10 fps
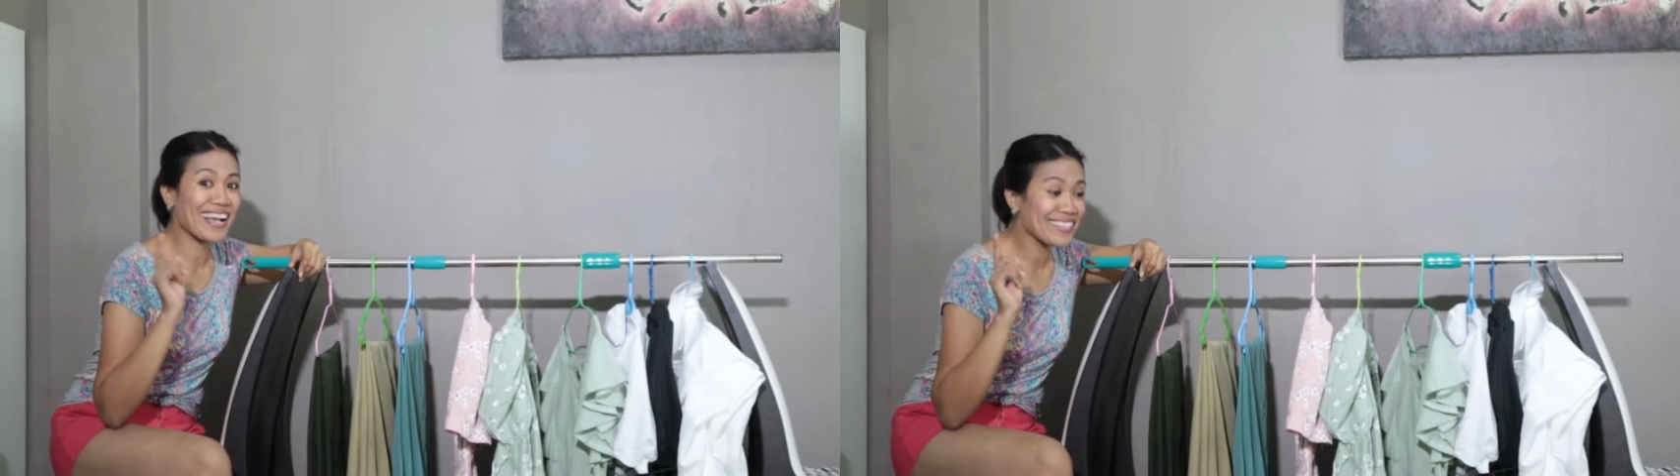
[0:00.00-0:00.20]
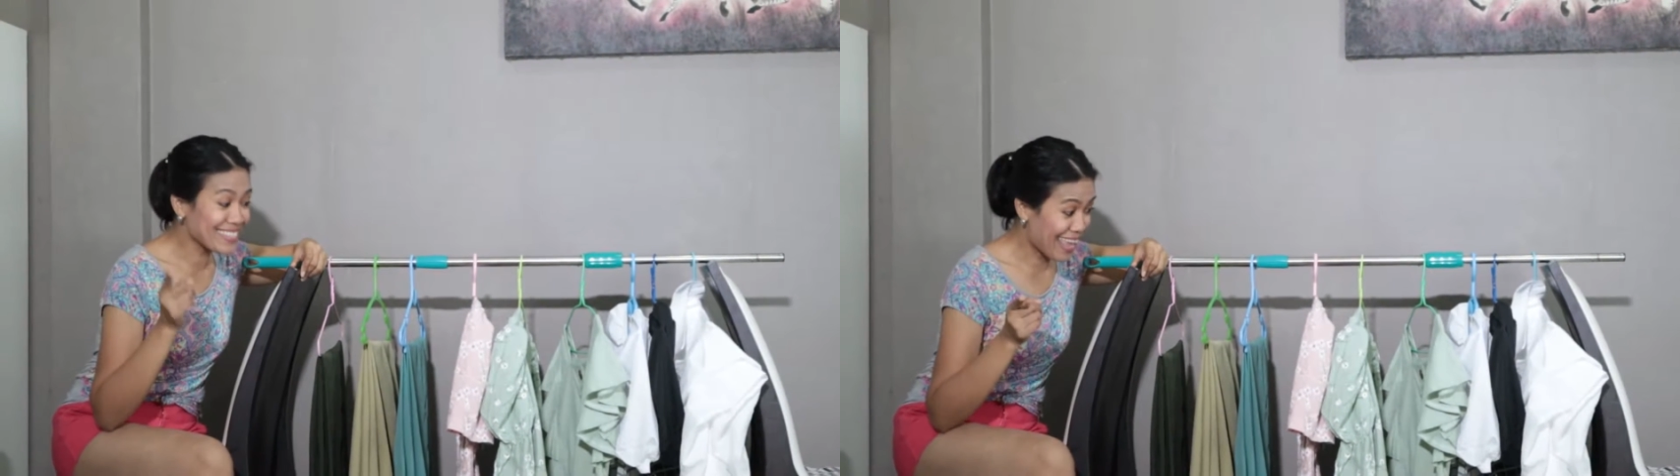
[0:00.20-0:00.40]

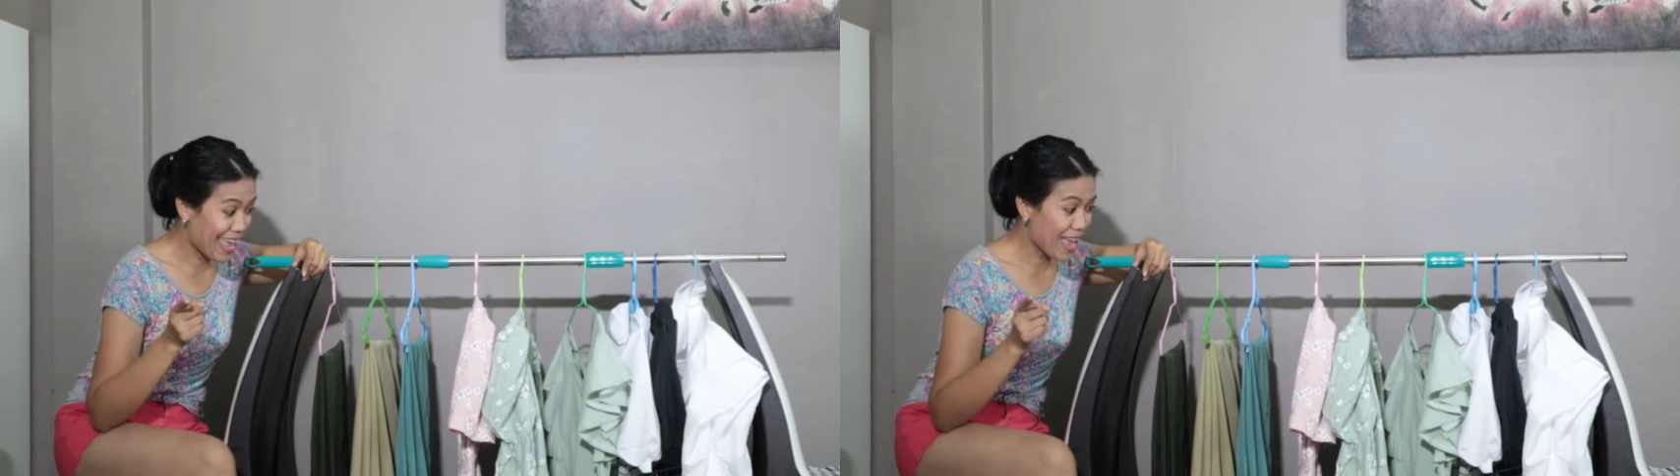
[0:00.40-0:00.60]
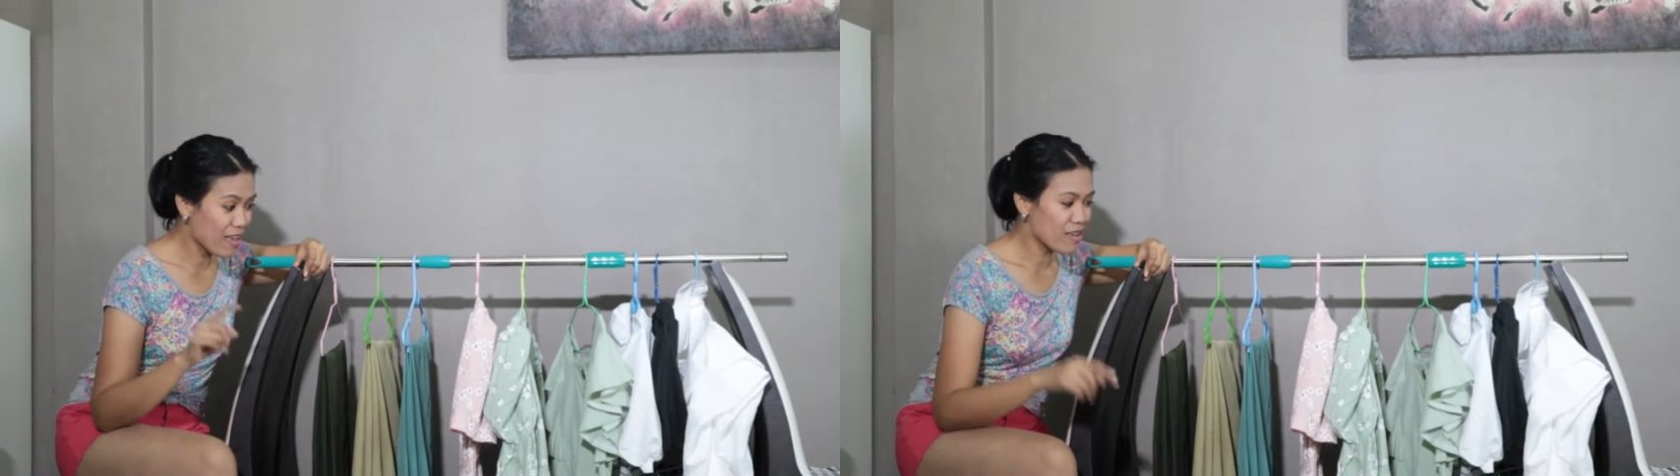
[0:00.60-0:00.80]
Kasi,
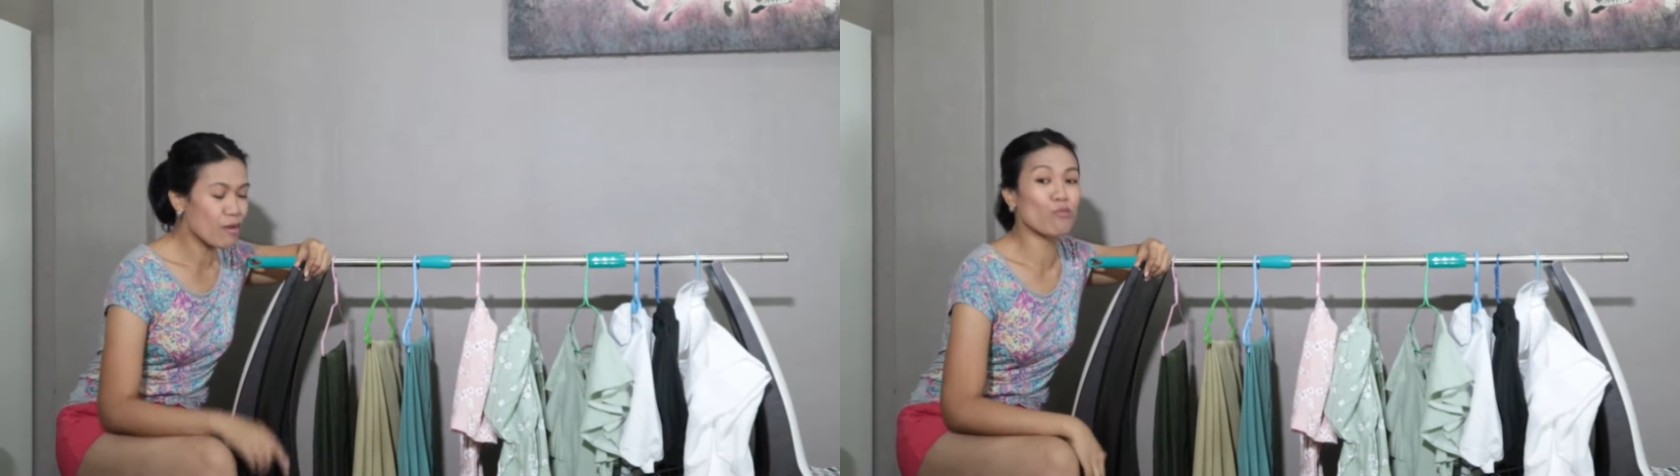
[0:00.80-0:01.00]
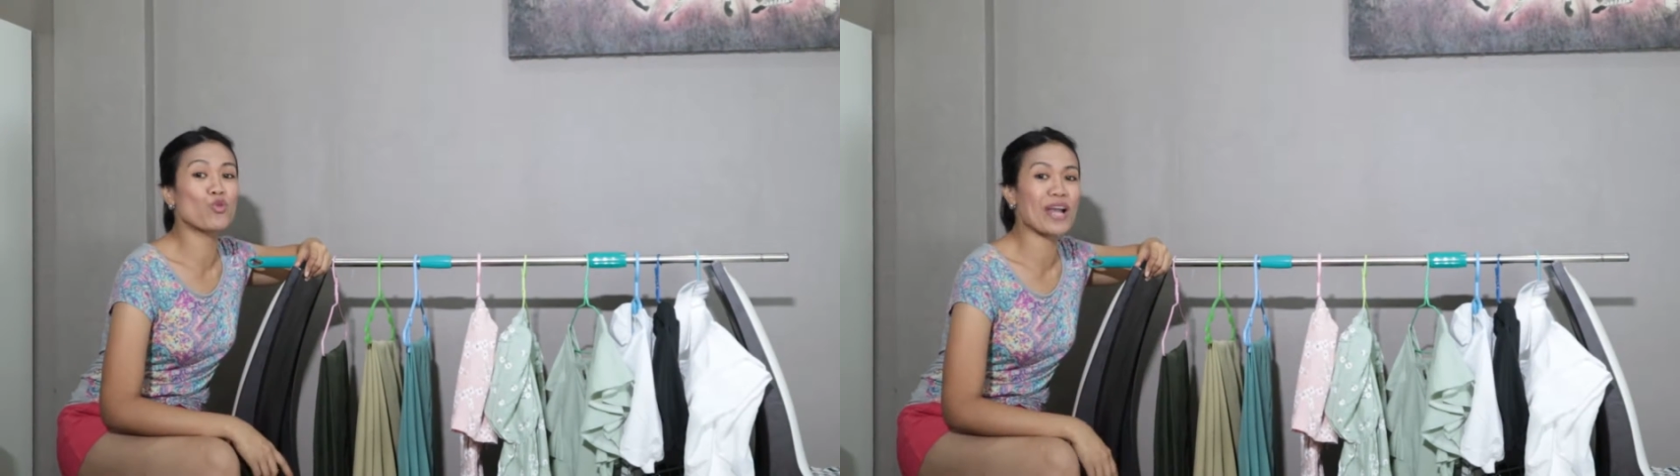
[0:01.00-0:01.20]

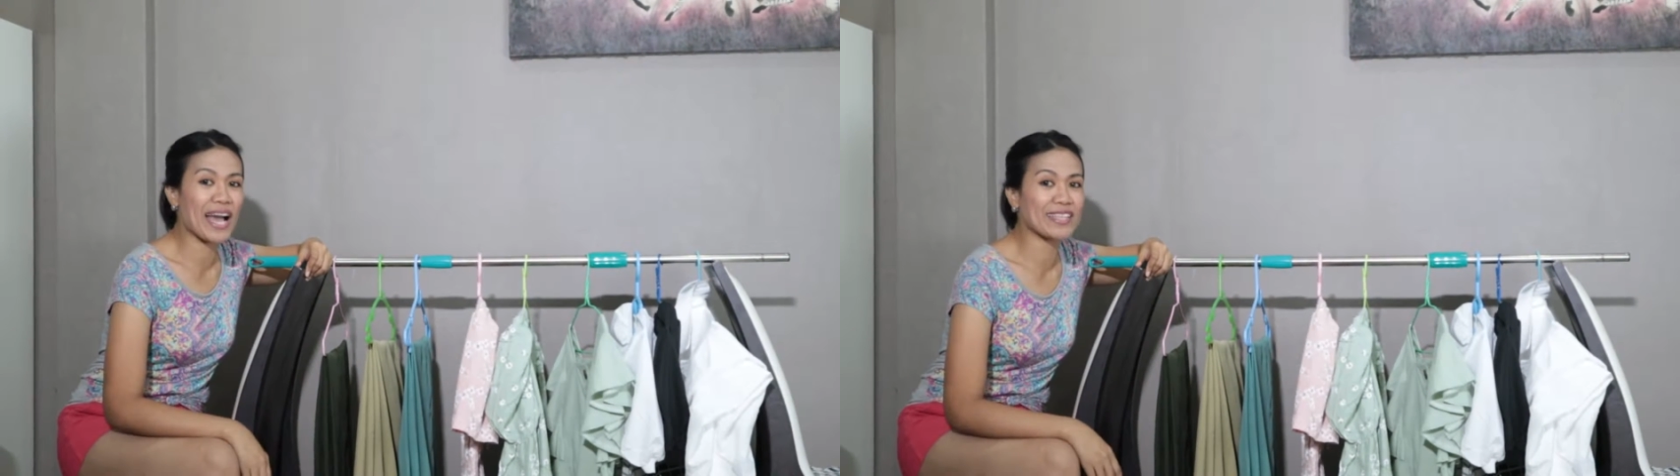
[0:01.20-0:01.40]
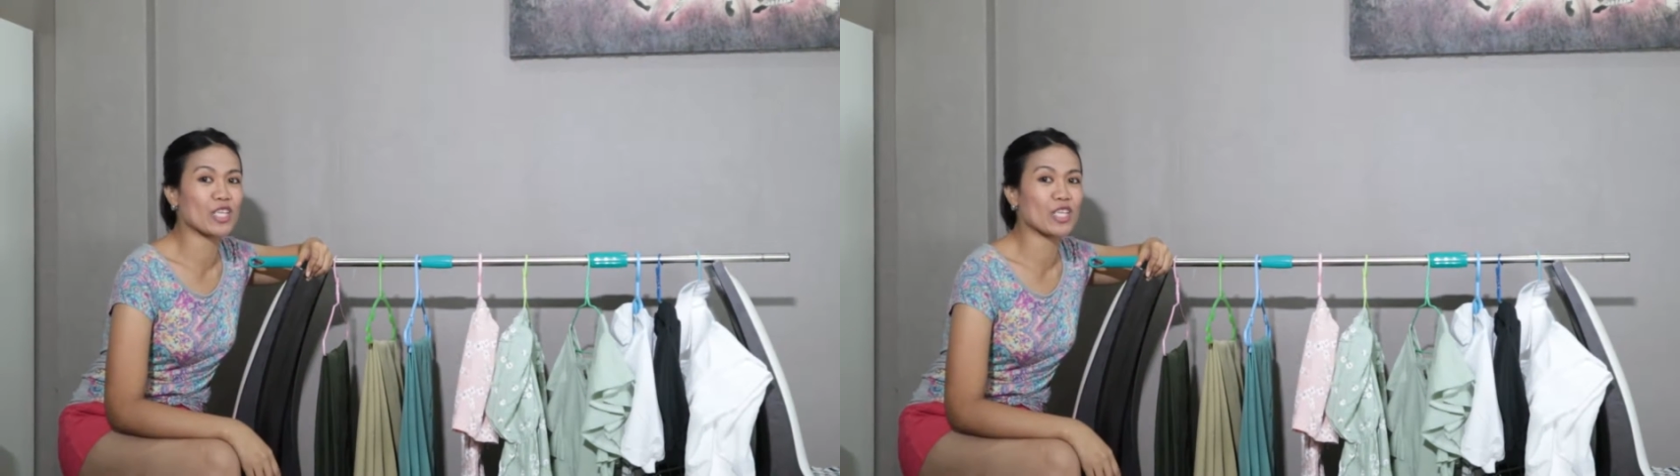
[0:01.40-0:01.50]
mura nga